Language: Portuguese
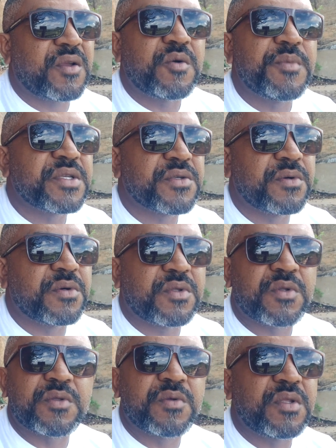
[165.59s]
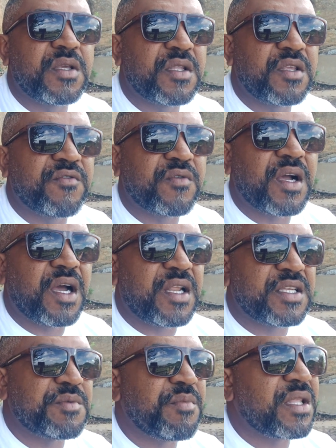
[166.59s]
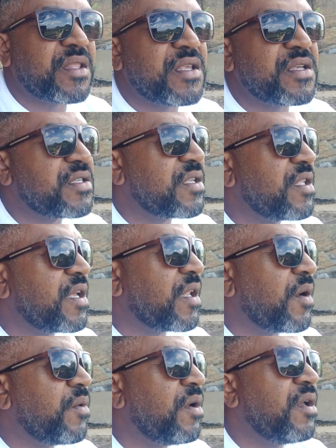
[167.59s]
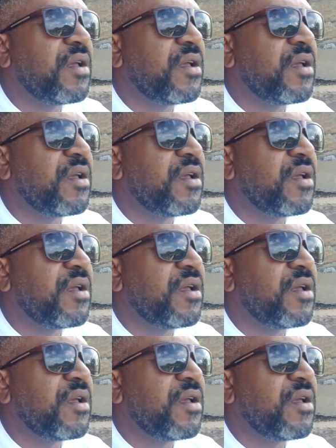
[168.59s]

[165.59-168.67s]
E começou todo dia divulgar Nascimento, dia sim, dia não.